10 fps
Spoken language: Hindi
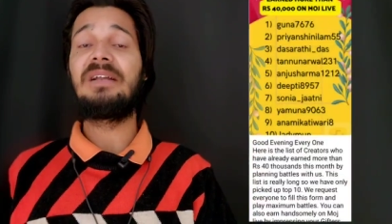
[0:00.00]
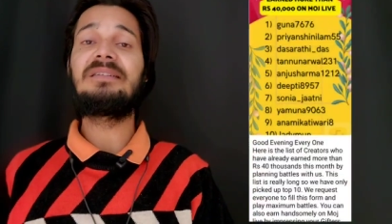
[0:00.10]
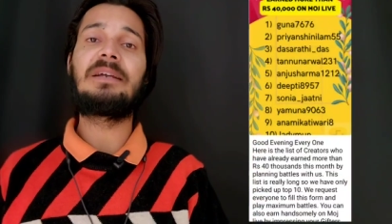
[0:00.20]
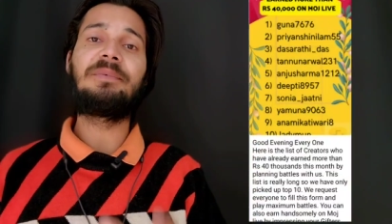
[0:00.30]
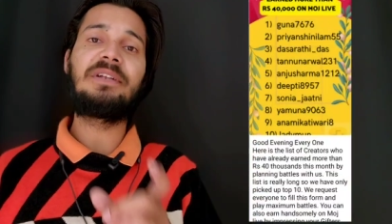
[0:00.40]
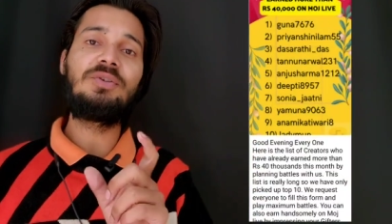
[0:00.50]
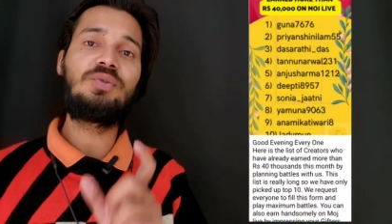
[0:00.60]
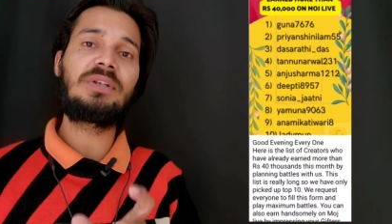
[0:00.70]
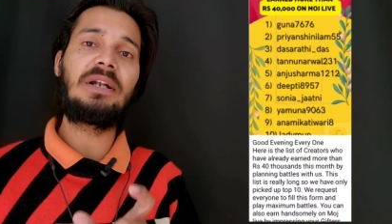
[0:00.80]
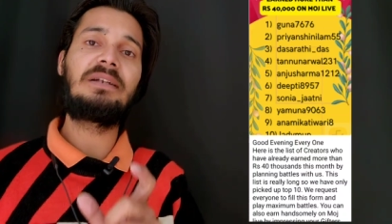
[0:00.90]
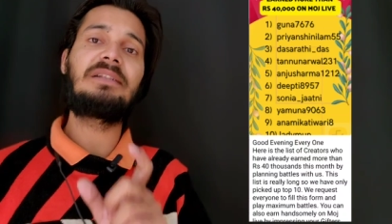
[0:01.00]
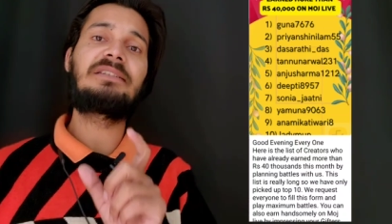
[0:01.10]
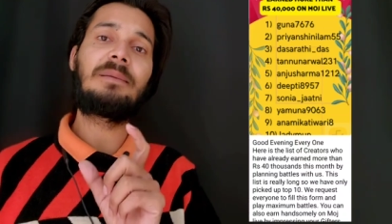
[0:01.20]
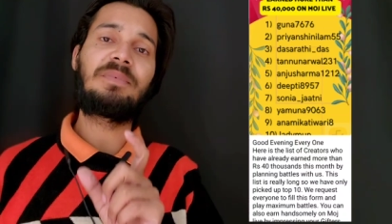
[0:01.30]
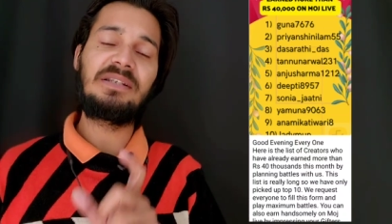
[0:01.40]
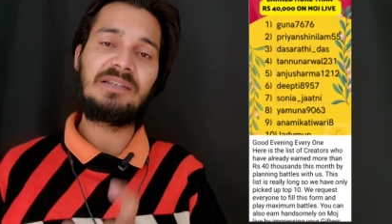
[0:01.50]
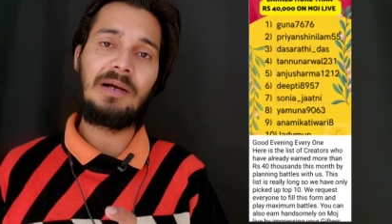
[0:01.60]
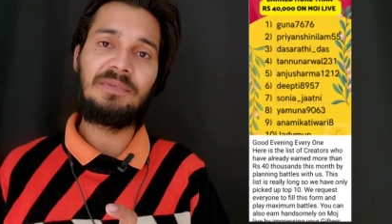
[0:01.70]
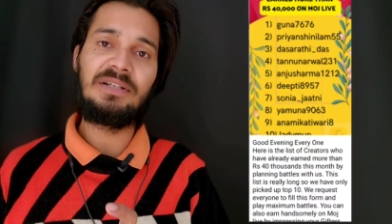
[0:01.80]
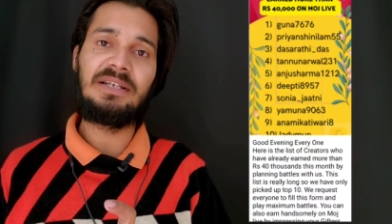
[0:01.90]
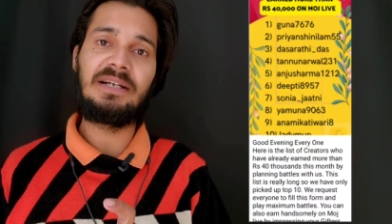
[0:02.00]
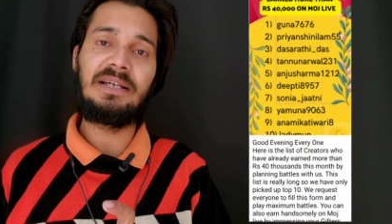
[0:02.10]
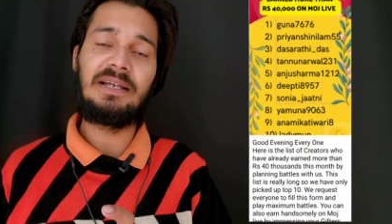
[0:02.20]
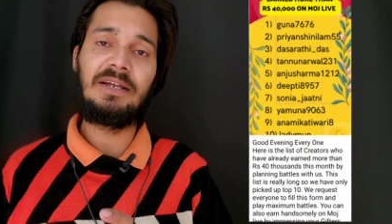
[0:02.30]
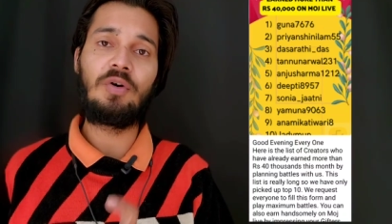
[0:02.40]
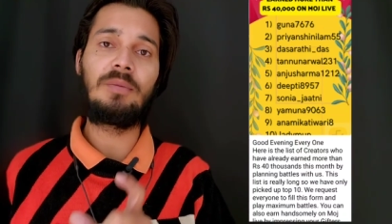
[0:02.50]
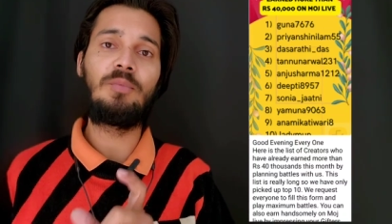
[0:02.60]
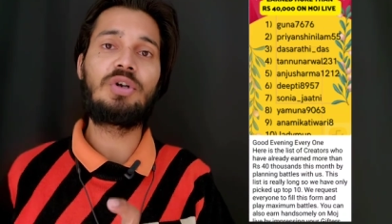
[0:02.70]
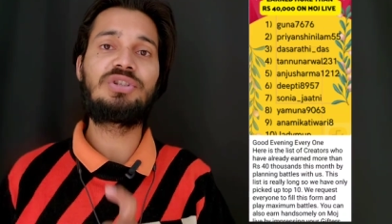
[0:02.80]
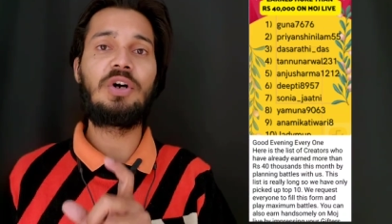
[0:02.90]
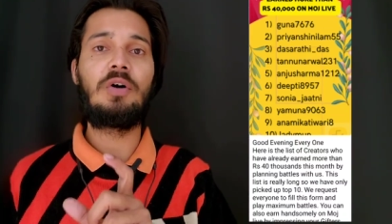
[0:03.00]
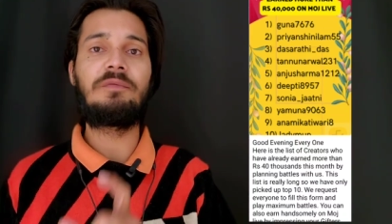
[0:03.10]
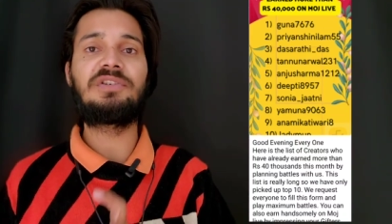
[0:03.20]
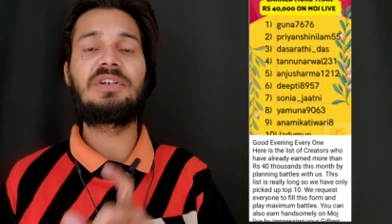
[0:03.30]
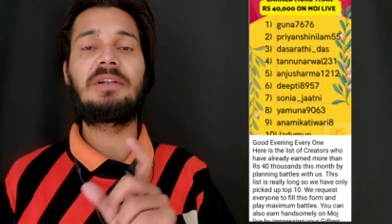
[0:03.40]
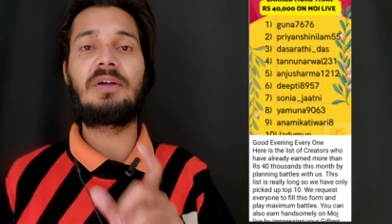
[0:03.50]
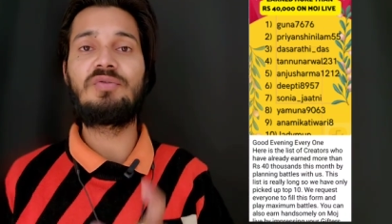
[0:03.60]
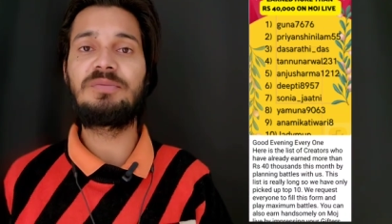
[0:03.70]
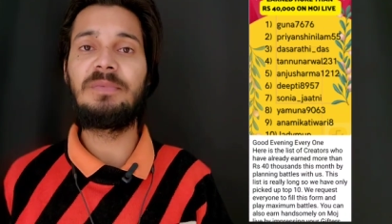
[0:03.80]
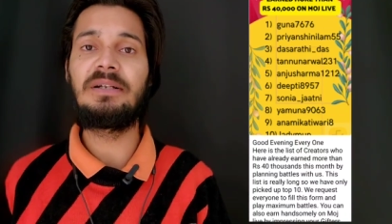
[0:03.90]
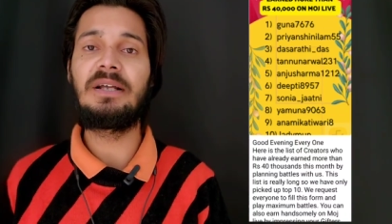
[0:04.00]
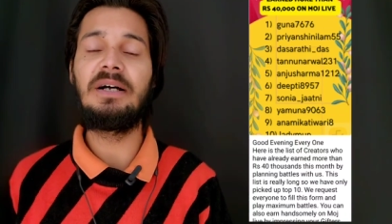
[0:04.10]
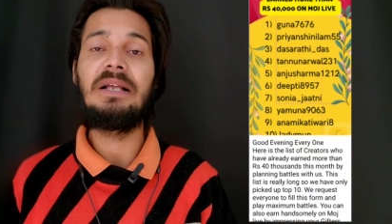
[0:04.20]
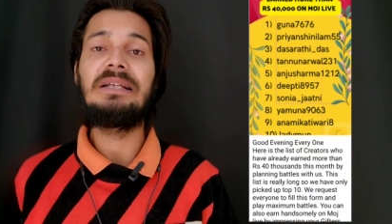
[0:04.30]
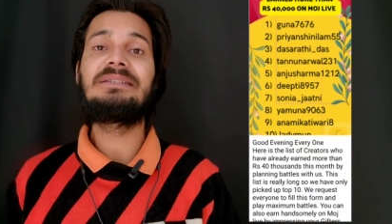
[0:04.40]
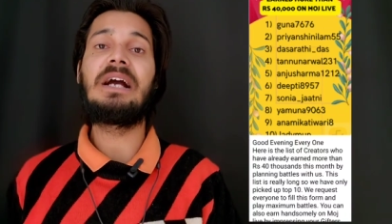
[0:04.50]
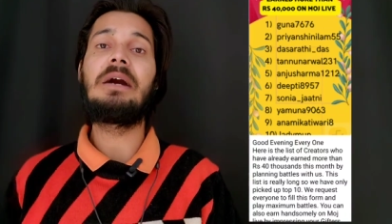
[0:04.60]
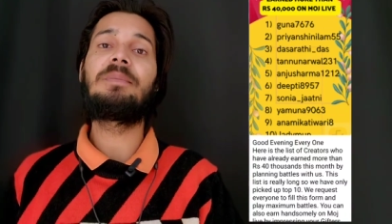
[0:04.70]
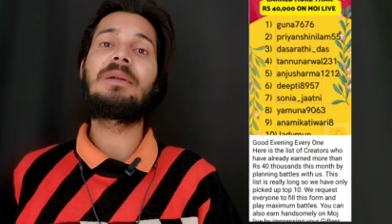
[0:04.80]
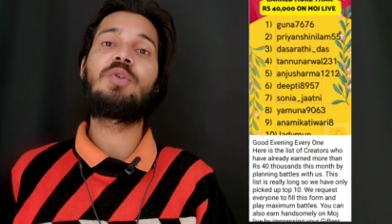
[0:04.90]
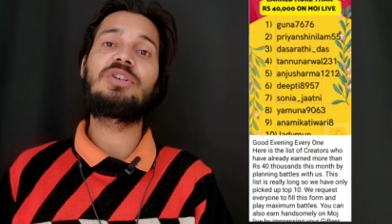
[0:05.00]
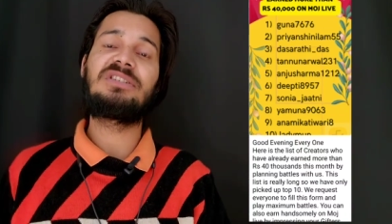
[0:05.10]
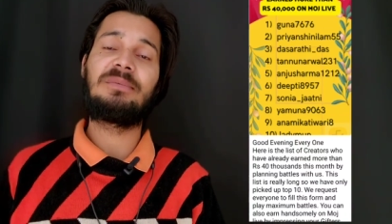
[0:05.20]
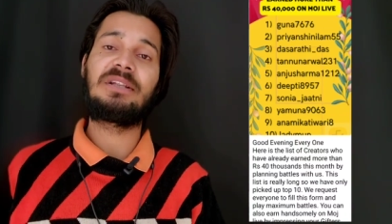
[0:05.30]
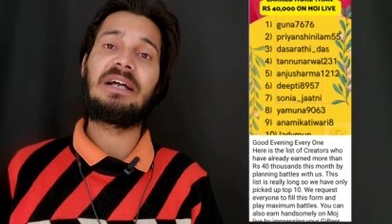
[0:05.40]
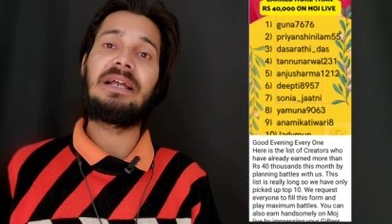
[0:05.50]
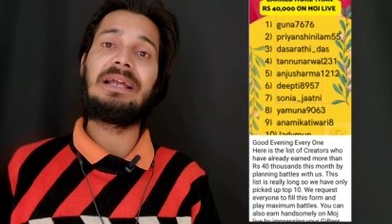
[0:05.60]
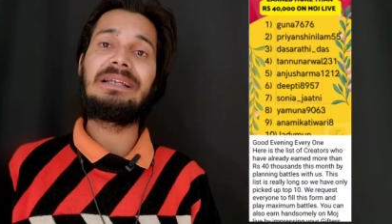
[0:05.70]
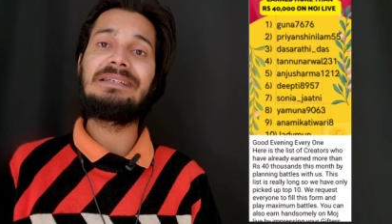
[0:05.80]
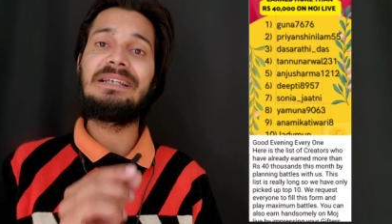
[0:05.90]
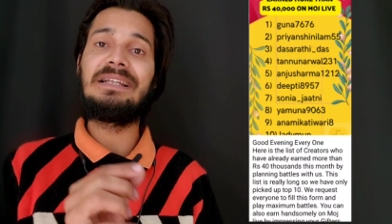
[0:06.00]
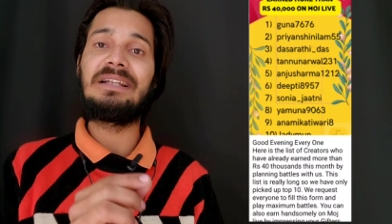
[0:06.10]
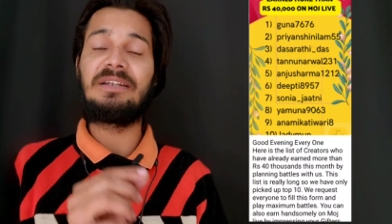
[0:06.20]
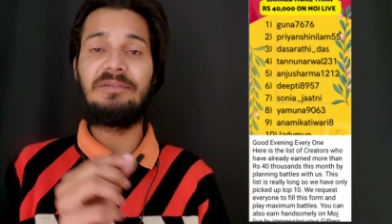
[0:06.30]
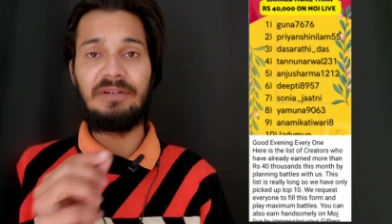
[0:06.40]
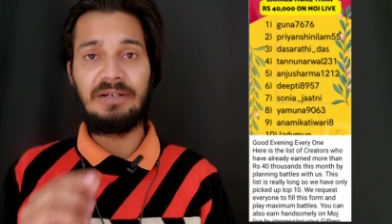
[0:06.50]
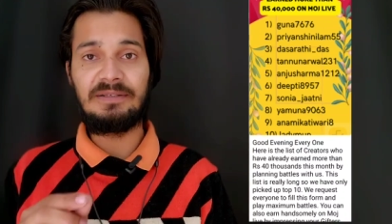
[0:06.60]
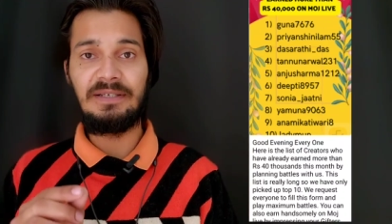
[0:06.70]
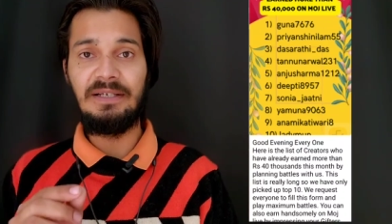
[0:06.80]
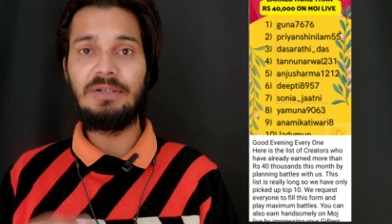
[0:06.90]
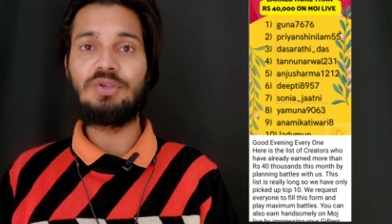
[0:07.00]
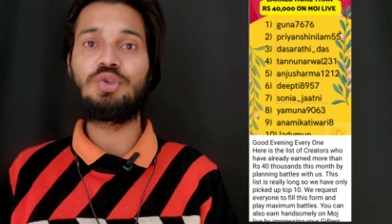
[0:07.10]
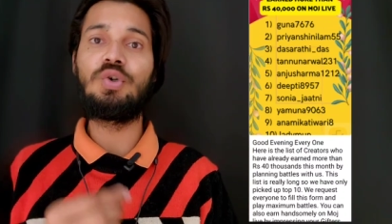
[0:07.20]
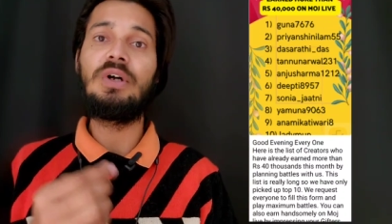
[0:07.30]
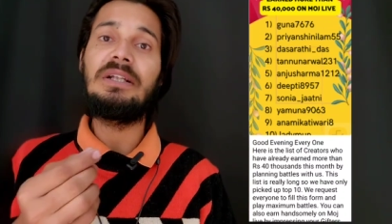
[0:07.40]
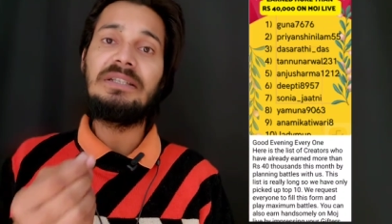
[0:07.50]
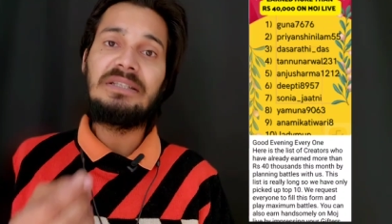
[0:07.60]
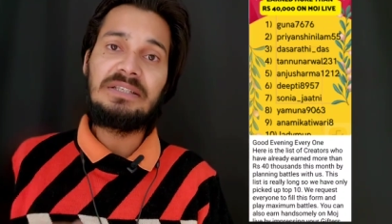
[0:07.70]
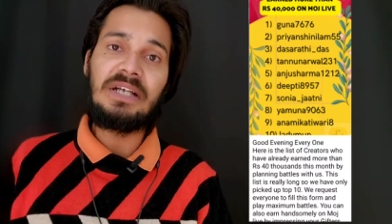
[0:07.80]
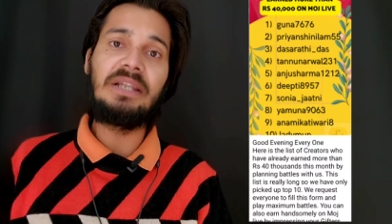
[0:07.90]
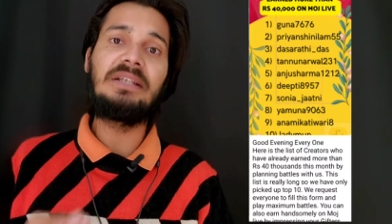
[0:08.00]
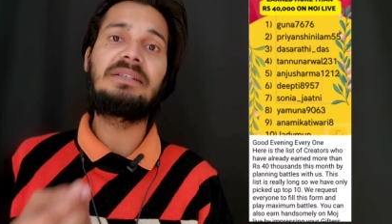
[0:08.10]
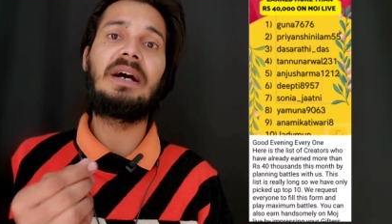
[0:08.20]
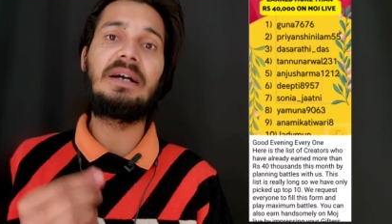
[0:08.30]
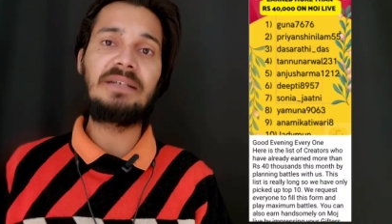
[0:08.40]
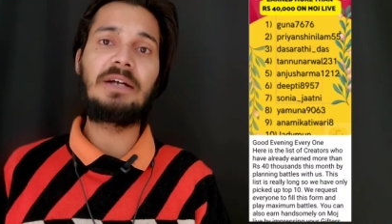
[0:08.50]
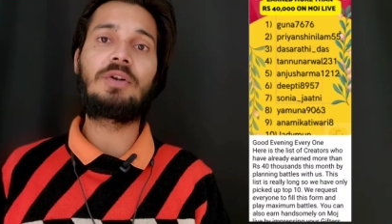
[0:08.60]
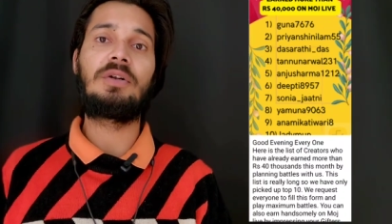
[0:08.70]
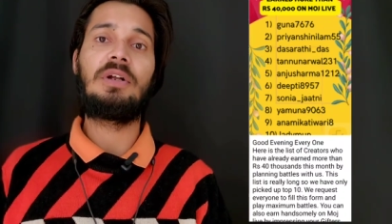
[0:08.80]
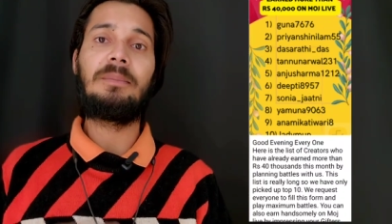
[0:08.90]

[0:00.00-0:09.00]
इन सभी के यूजर हैंडल्स आपके सामने दिए गए हैं और मौज का ऑफिशियल अनाउंसमेंट था जहाँ पर मौज ने बताया है कि ये लकी विनर्स हैं जो चालीस हज़ार